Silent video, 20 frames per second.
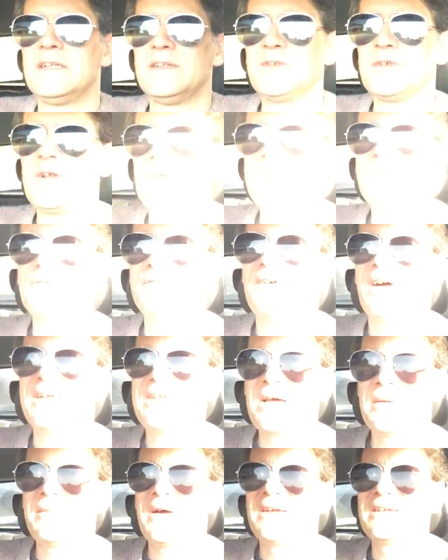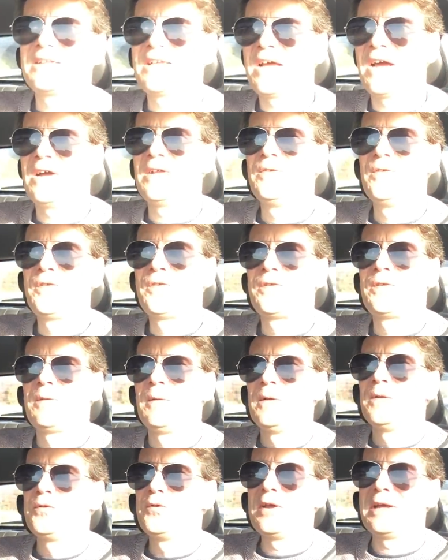sodass du weitermachen kannst.
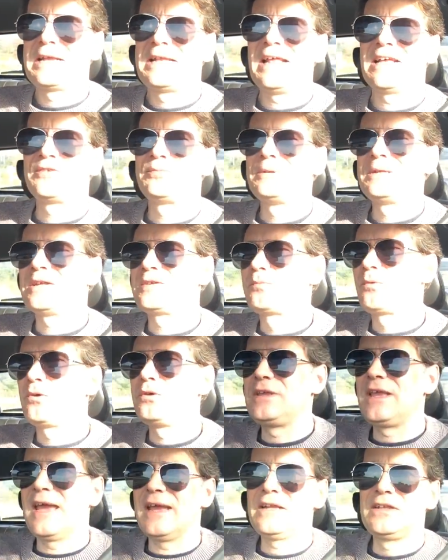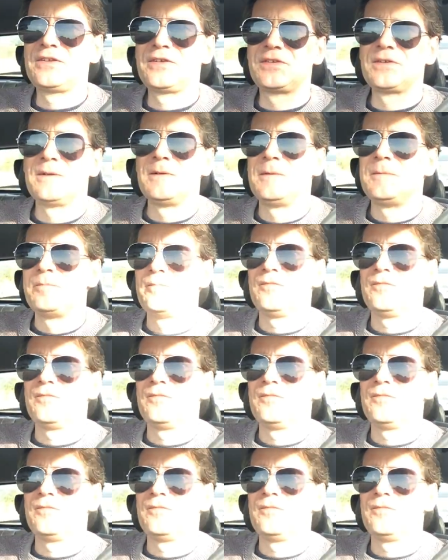Du erklärst mir das Projekt.